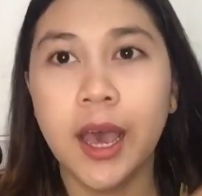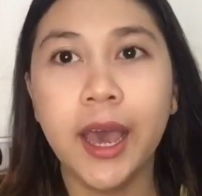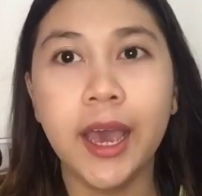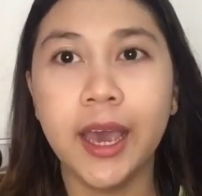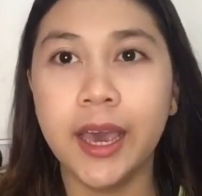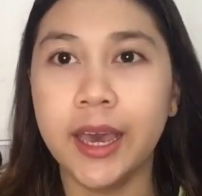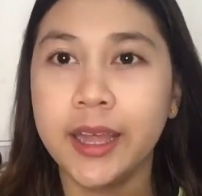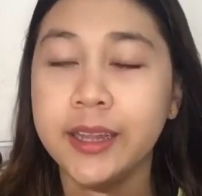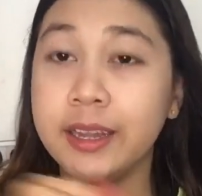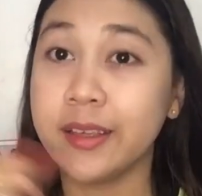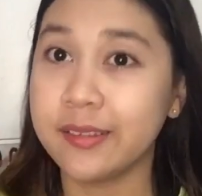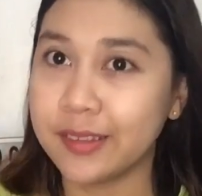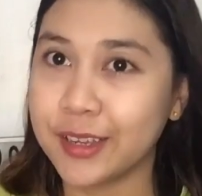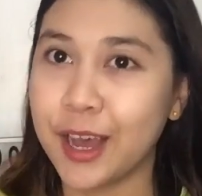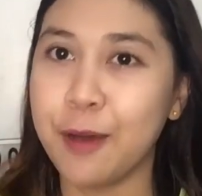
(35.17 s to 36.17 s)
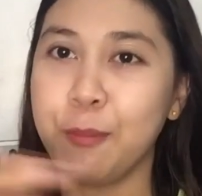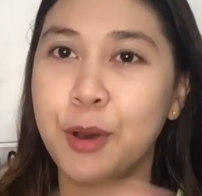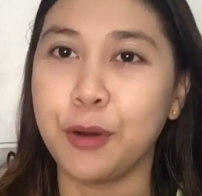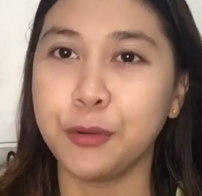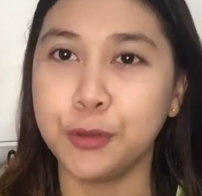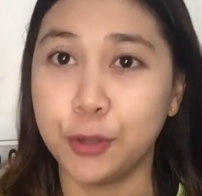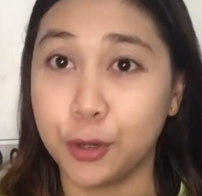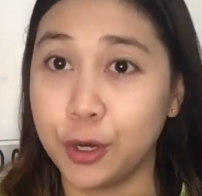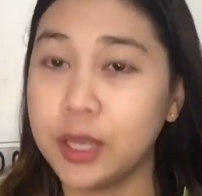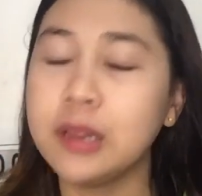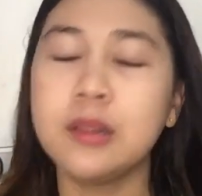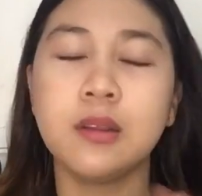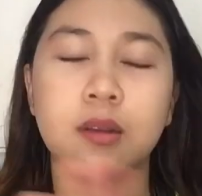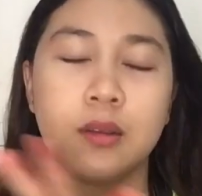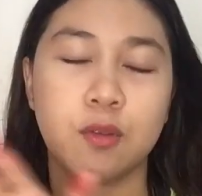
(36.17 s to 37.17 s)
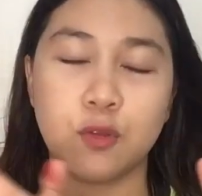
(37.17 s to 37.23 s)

And na-scam ako doon.